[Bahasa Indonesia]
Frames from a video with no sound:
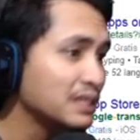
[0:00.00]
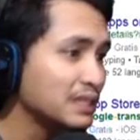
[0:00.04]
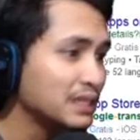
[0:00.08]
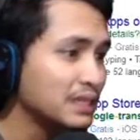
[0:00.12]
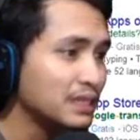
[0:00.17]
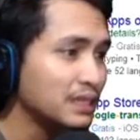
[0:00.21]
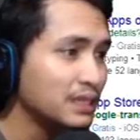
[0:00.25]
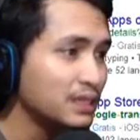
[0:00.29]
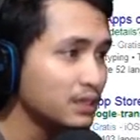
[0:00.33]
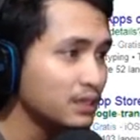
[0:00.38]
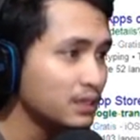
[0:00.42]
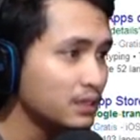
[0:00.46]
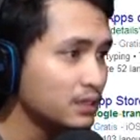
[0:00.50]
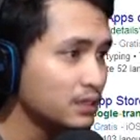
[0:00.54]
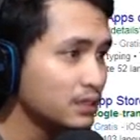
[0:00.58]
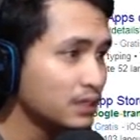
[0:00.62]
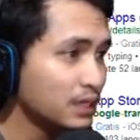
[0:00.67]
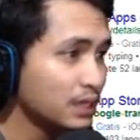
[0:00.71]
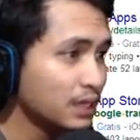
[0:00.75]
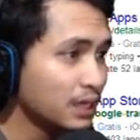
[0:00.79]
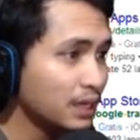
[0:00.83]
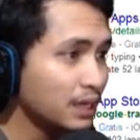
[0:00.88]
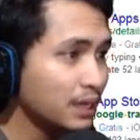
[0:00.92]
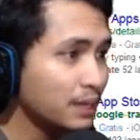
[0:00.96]
ini
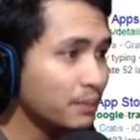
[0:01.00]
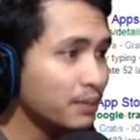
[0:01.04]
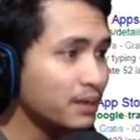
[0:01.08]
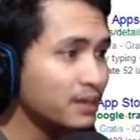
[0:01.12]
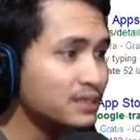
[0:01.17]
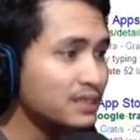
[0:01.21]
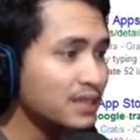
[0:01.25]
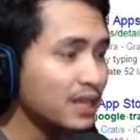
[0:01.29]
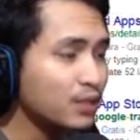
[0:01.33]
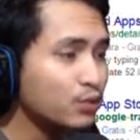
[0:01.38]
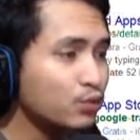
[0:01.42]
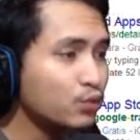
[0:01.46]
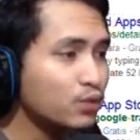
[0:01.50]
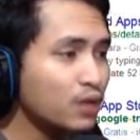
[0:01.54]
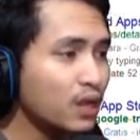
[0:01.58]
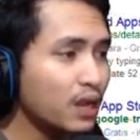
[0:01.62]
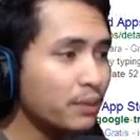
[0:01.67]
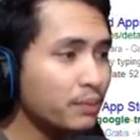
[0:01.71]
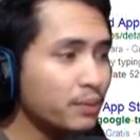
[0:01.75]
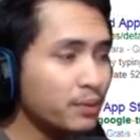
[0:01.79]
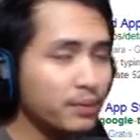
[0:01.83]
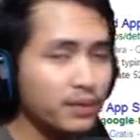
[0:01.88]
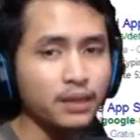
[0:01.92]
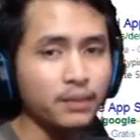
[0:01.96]
bersatu dalam
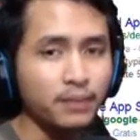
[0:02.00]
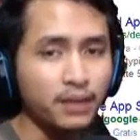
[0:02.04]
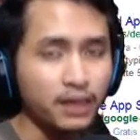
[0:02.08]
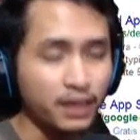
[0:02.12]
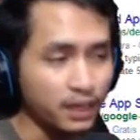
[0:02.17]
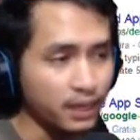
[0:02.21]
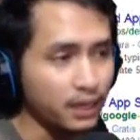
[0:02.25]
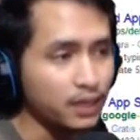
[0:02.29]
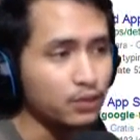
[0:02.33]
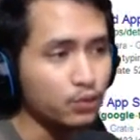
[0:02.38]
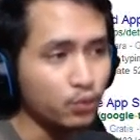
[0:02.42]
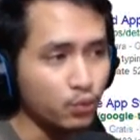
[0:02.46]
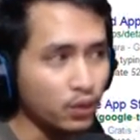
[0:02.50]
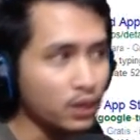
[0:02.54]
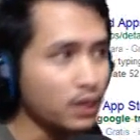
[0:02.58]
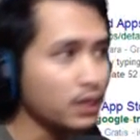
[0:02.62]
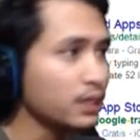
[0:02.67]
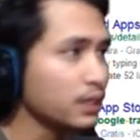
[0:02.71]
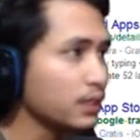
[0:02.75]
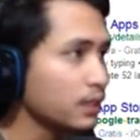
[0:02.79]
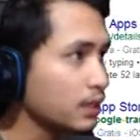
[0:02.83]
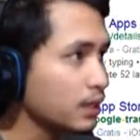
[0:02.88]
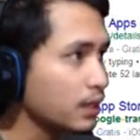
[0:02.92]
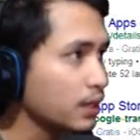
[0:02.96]
perbedaan bineka tunggal
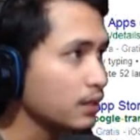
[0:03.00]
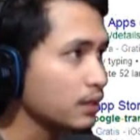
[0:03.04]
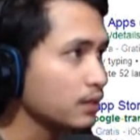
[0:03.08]
ika